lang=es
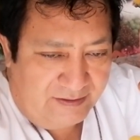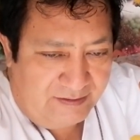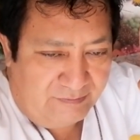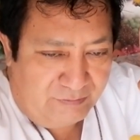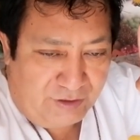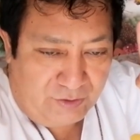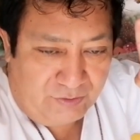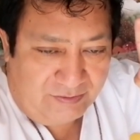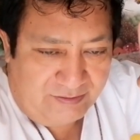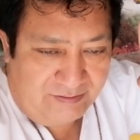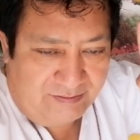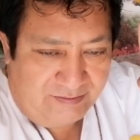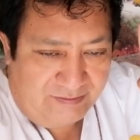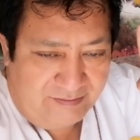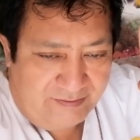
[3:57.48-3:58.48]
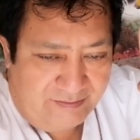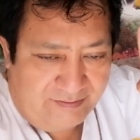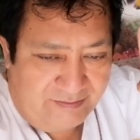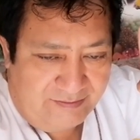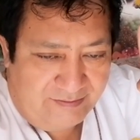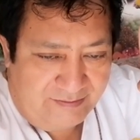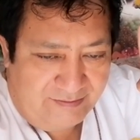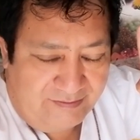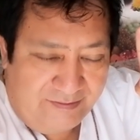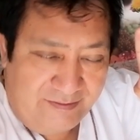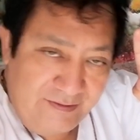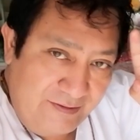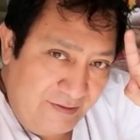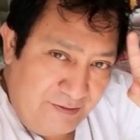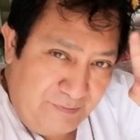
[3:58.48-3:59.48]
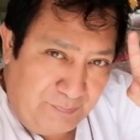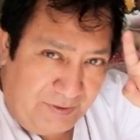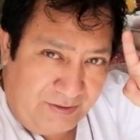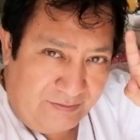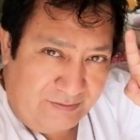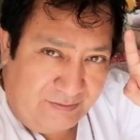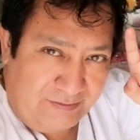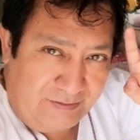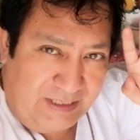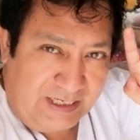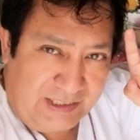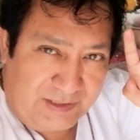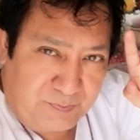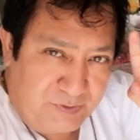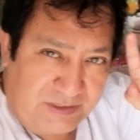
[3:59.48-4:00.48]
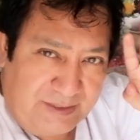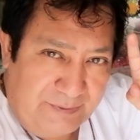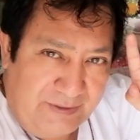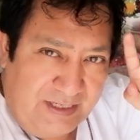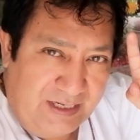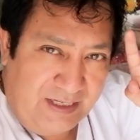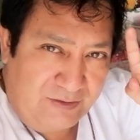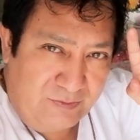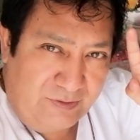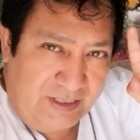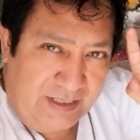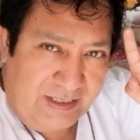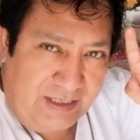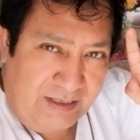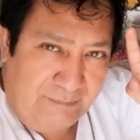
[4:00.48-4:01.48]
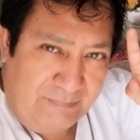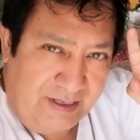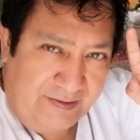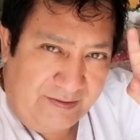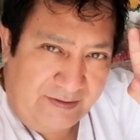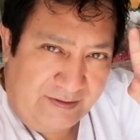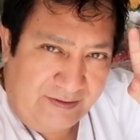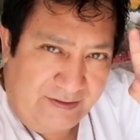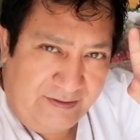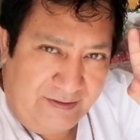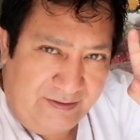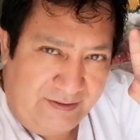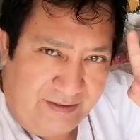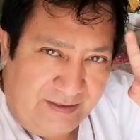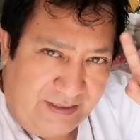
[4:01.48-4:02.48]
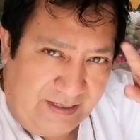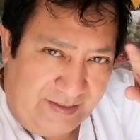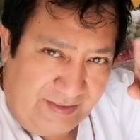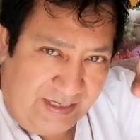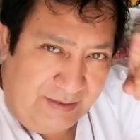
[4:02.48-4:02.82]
Bueno, pero la responsabilidad no era de la madre, era de la